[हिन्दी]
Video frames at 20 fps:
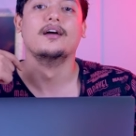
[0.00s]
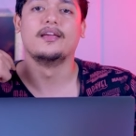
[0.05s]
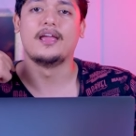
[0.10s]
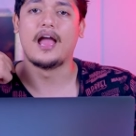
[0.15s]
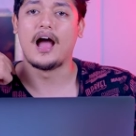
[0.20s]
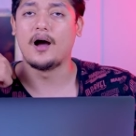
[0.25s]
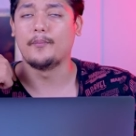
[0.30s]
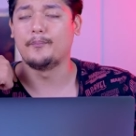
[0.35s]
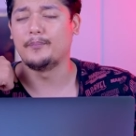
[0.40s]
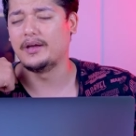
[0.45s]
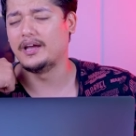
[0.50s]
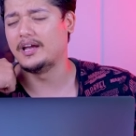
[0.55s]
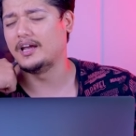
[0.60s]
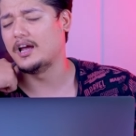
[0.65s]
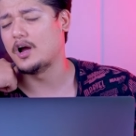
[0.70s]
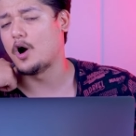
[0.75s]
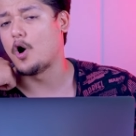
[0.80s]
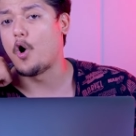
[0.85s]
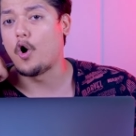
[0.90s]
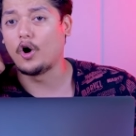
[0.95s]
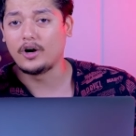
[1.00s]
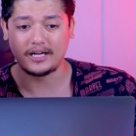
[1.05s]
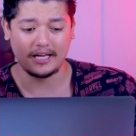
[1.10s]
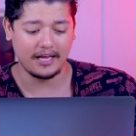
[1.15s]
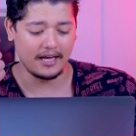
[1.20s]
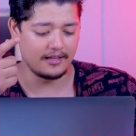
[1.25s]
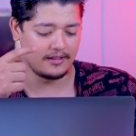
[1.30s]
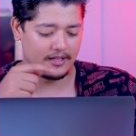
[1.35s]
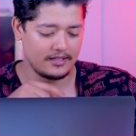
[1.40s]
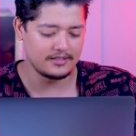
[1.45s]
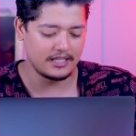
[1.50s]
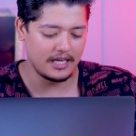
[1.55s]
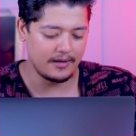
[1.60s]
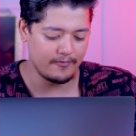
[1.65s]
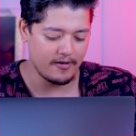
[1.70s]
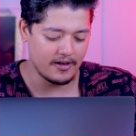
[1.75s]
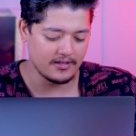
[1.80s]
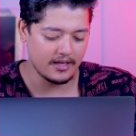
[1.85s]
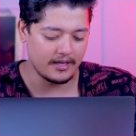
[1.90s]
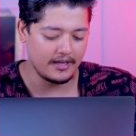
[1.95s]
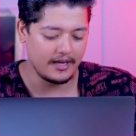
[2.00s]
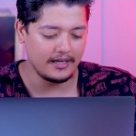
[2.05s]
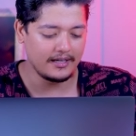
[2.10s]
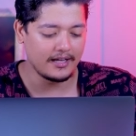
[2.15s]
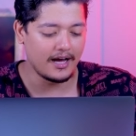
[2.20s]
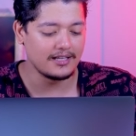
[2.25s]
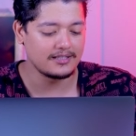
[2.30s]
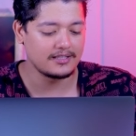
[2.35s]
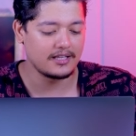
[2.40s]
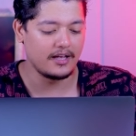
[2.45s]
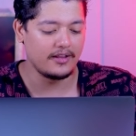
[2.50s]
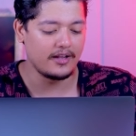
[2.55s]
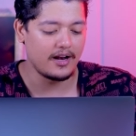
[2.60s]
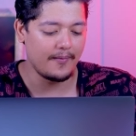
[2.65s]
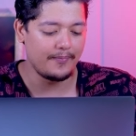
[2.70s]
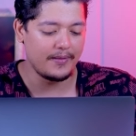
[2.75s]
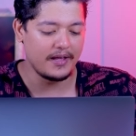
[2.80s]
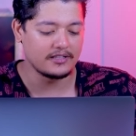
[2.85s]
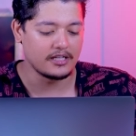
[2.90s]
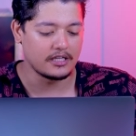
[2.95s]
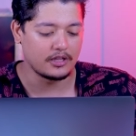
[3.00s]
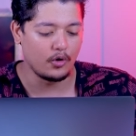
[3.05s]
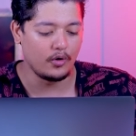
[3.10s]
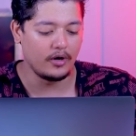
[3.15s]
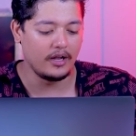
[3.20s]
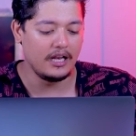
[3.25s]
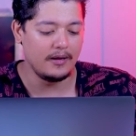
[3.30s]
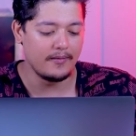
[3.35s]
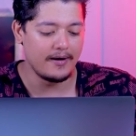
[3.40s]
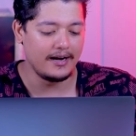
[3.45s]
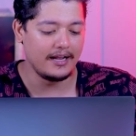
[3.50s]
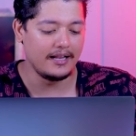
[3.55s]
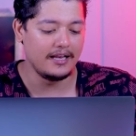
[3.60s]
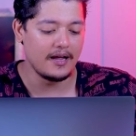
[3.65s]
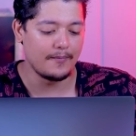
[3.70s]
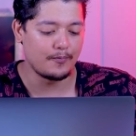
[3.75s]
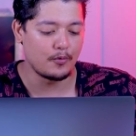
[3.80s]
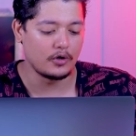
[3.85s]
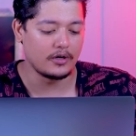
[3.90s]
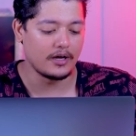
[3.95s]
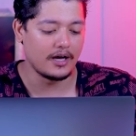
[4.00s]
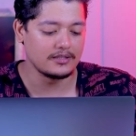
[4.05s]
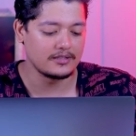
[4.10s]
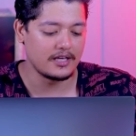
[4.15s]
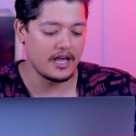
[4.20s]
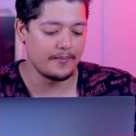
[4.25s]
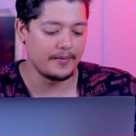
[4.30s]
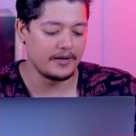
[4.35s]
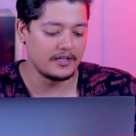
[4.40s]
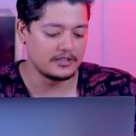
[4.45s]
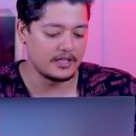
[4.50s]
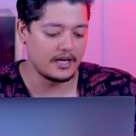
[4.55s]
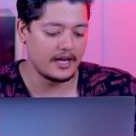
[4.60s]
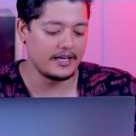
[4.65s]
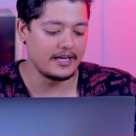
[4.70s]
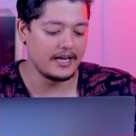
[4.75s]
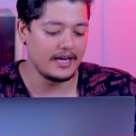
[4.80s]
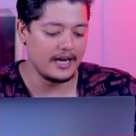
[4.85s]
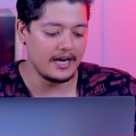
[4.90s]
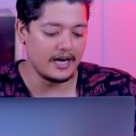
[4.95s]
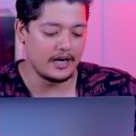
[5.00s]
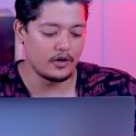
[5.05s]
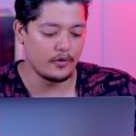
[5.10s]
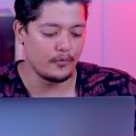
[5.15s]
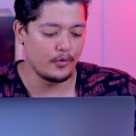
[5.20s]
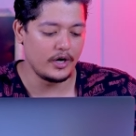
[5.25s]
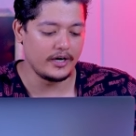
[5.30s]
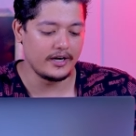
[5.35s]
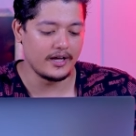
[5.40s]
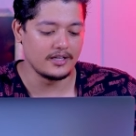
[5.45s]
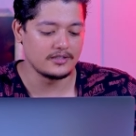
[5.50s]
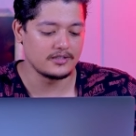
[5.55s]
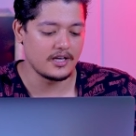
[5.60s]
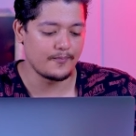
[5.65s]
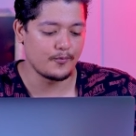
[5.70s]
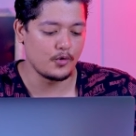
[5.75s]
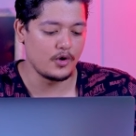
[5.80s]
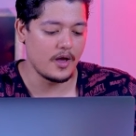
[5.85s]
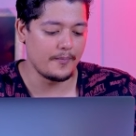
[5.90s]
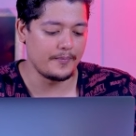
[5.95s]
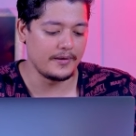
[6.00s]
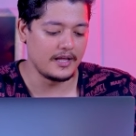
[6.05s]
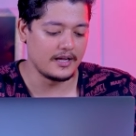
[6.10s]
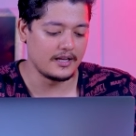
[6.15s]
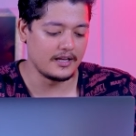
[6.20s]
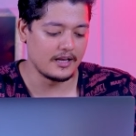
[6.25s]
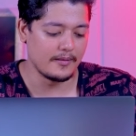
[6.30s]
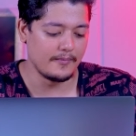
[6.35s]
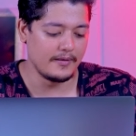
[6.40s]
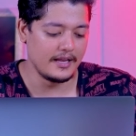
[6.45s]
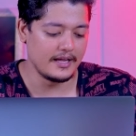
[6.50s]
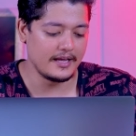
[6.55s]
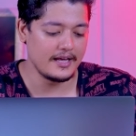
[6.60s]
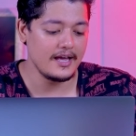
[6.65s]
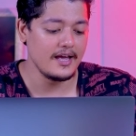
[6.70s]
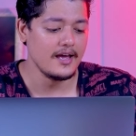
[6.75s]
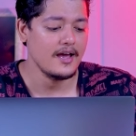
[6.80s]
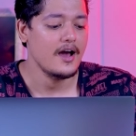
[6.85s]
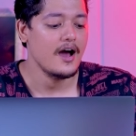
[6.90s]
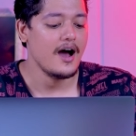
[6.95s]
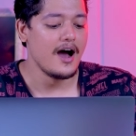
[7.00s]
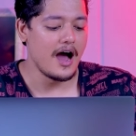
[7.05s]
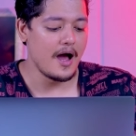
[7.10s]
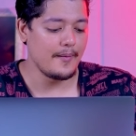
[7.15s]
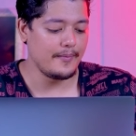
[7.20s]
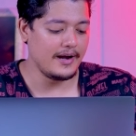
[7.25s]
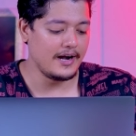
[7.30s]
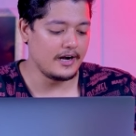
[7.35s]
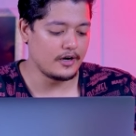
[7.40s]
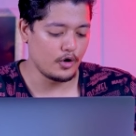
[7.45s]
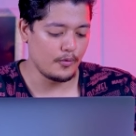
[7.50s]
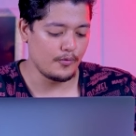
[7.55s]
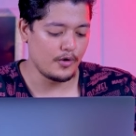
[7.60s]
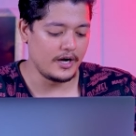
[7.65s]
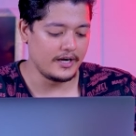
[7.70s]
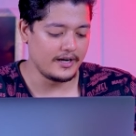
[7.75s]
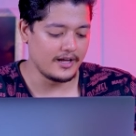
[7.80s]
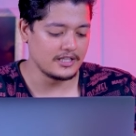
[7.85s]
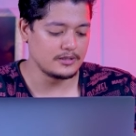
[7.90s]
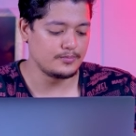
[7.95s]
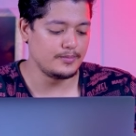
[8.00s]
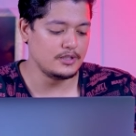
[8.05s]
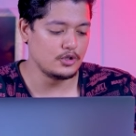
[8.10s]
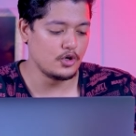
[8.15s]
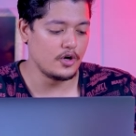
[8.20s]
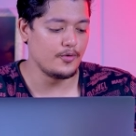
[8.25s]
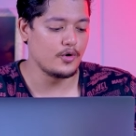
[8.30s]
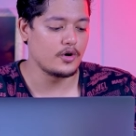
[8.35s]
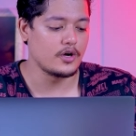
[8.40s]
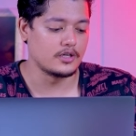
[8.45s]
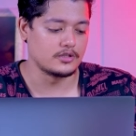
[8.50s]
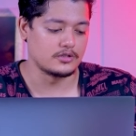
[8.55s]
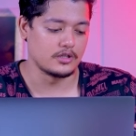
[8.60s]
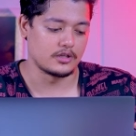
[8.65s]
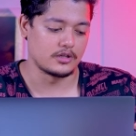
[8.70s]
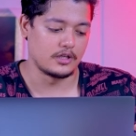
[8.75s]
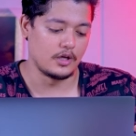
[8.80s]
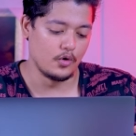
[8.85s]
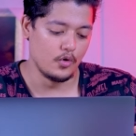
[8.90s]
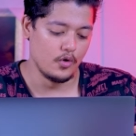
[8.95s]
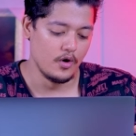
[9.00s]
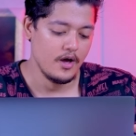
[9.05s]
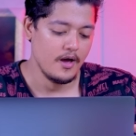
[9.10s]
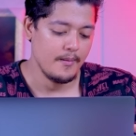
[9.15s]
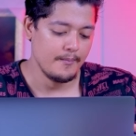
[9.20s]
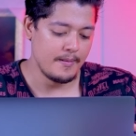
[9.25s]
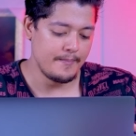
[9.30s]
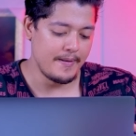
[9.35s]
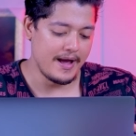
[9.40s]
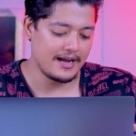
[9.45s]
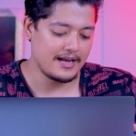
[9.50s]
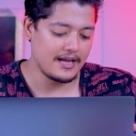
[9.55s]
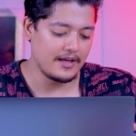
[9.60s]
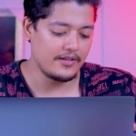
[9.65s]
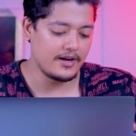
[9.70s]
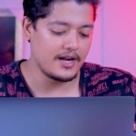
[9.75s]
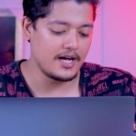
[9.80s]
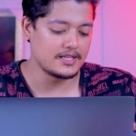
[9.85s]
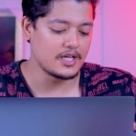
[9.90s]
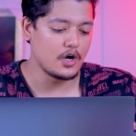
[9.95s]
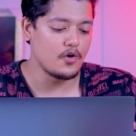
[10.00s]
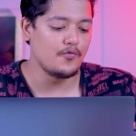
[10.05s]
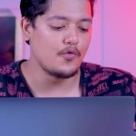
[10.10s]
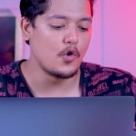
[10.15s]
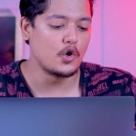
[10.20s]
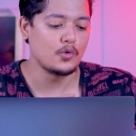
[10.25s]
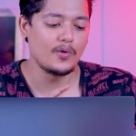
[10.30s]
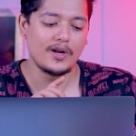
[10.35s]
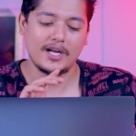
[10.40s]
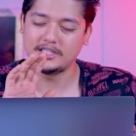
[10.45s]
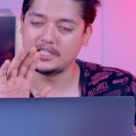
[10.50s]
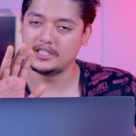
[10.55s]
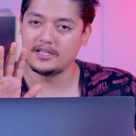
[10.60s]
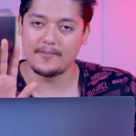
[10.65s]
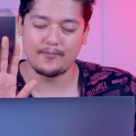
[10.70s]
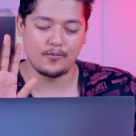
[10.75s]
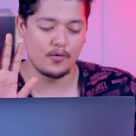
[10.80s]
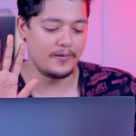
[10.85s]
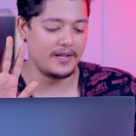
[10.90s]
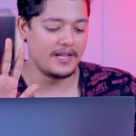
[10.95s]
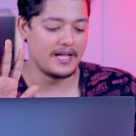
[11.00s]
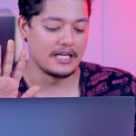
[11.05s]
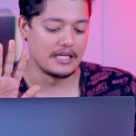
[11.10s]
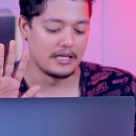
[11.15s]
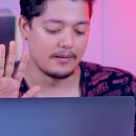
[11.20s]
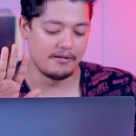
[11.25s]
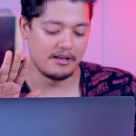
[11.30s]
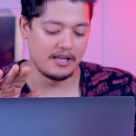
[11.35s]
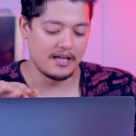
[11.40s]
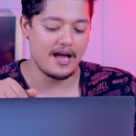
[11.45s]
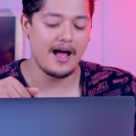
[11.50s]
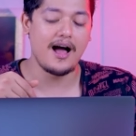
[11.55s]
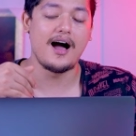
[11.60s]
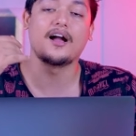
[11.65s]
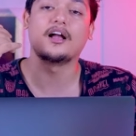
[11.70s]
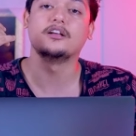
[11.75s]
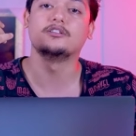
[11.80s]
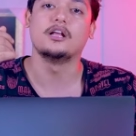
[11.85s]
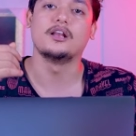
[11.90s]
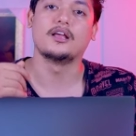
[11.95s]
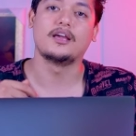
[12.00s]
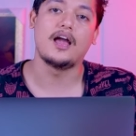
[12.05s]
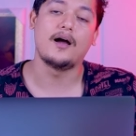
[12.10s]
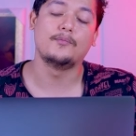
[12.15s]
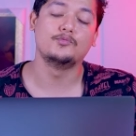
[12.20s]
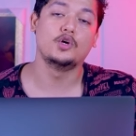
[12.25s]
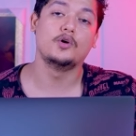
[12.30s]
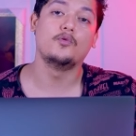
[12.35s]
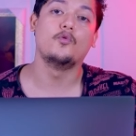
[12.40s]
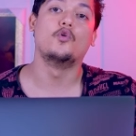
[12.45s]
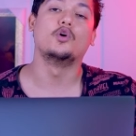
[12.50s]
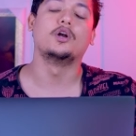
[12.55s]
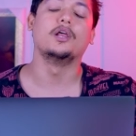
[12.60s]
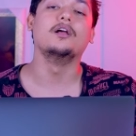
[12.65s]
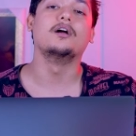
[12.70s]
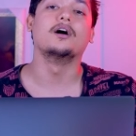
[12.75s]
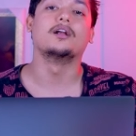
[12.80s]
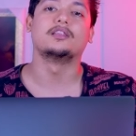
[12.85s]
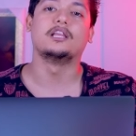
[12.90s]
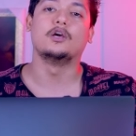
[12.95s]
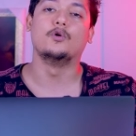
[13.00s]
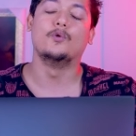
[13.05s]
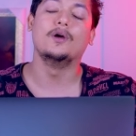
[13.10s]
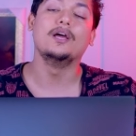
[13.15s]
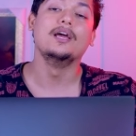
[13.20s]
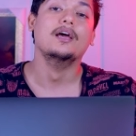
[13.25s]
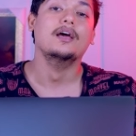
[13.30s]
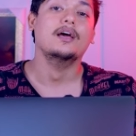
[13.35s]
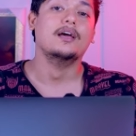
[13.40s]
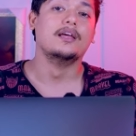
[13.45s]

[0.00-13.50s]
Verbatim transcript: यहाँ पे हॉट के अंदर सेम वैसा ही है टास्क के अंदर आप देख सकते हो डेली बाय डेली आपको टास्क यहाँ पे नजर आएंगे एयरड्रॉप वाले टास्क आपको यहाँ पे देखने को मिलेंगे आप एयरड्रॉप वाले टास्क भी जो है वो कर सकते हो मैं बैक के अंदर आता हूँ वोट वाला सीन आपको भी देखने को मिलेगा आगे चल के आप जो है वोटिंग करते हुए